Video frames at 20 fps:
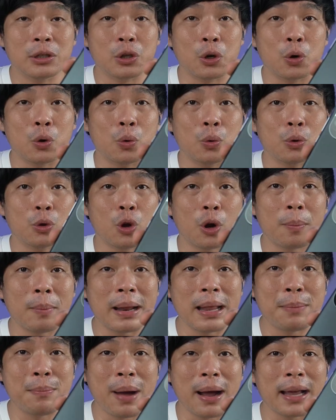So
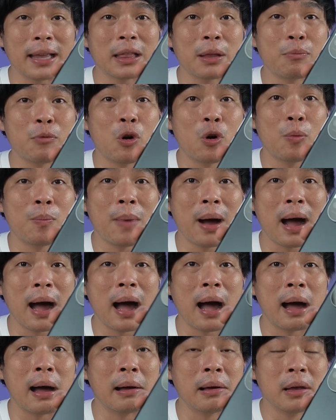normally makita mo mga
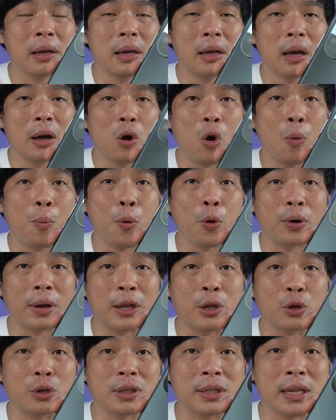Oppo
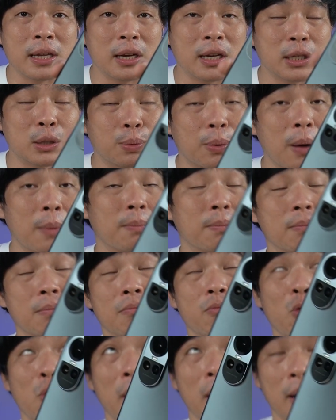Reno series from,
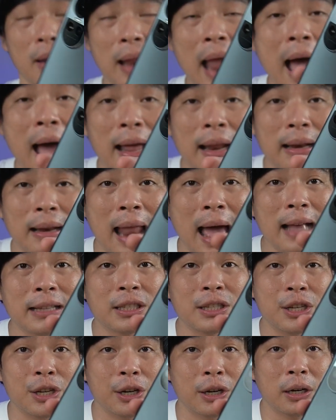well, la
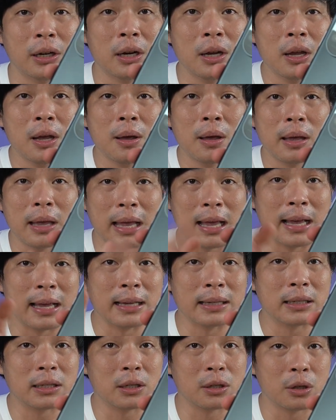last year
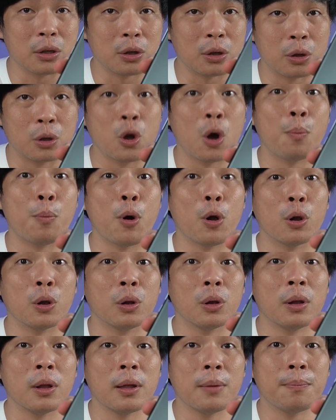is
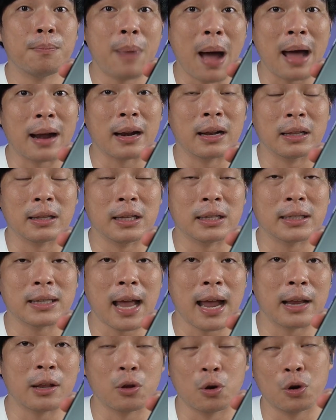double barrel
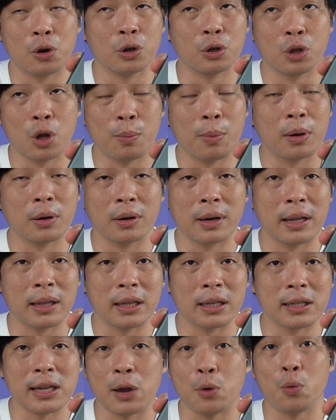design or double ring
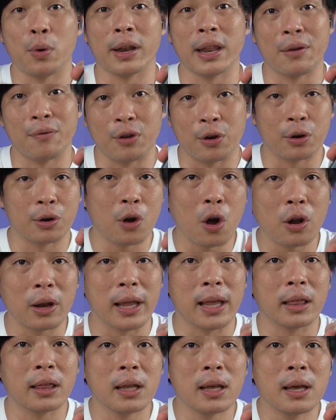design, whatever you call
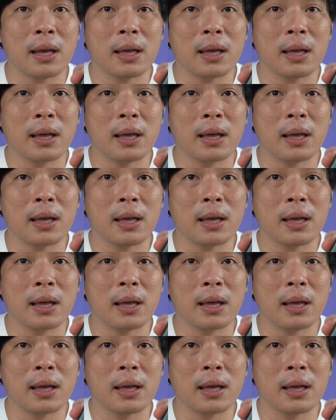it.